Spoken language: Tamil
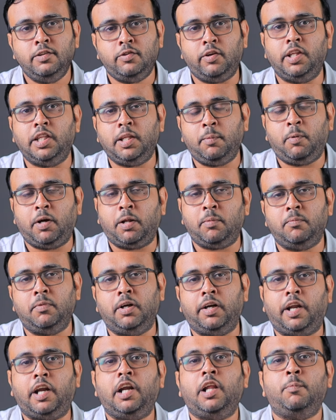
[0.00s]
ஸோ இந்த படம்
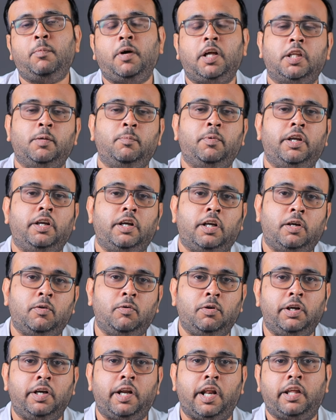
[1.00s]
ட்ரெய்லர் பார்த்தப்ப என்னென்னா
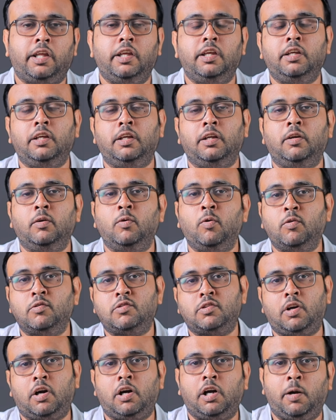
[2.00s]
ஒரு ட்ரெக்கிங்
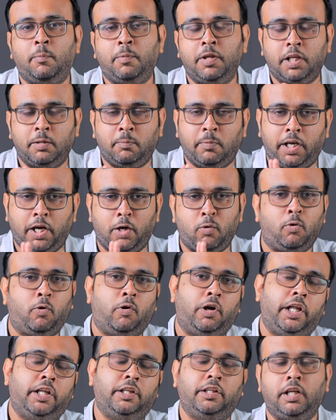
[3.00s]
கோஸ் ராங் அப்படிங்கிற மாதிரியான ஒரு
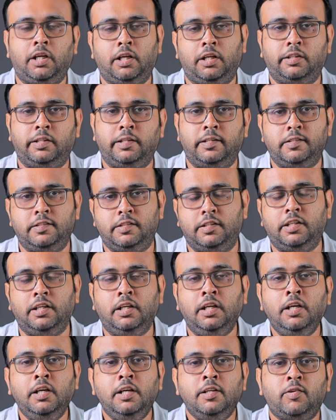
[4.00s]
ஆன்லைன் தான் தெரிஞ்சுது
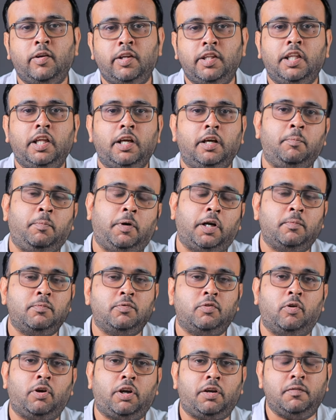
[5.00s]
ஸோ இந்த
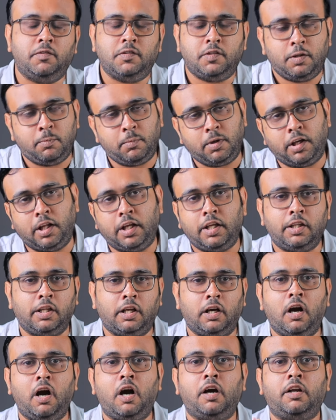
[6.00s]
படம் சொல்கிற விஷயம் என்ன
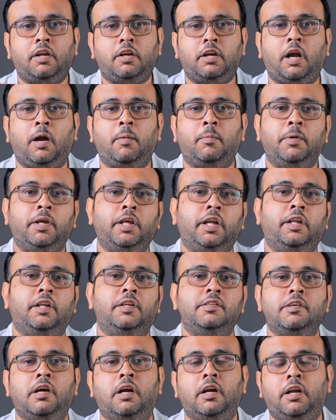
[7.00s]
இந்த ஹாரர் அப்படிங்கிற
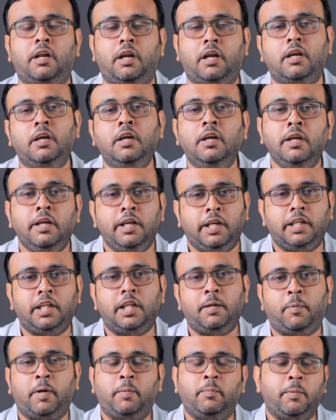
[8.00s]
அந்த ஜான்ரை
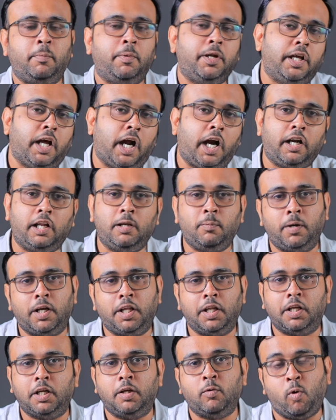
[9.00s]
இந்த படம் எப்படி ஹேண்டில்
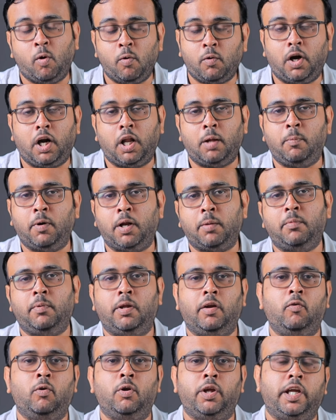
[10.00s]
பண்ணியிருக்கு ஓவராலாக படம்
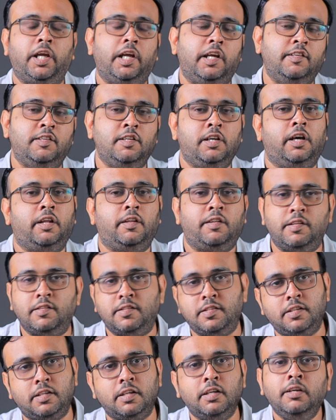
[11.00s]
எவ்வளோ எங்கேஜிங்காக
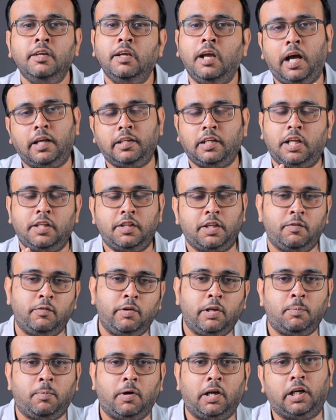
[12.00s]
இருந்துச்சு அதெல்லாம் இந்த
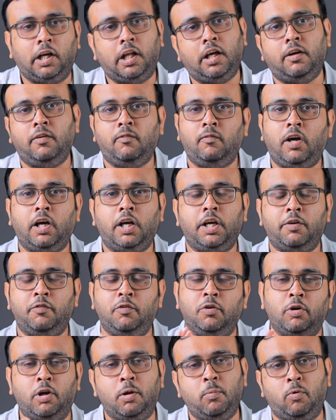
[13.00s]
ரிவியூவில் பார்க்கலாம் வாங்க
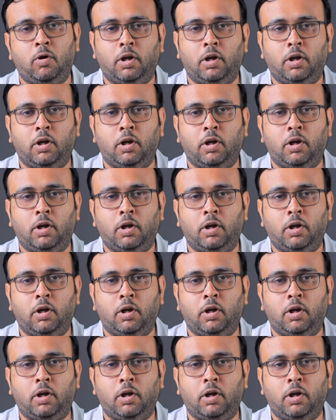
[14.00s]
ரிவ்யூக்குள்ளே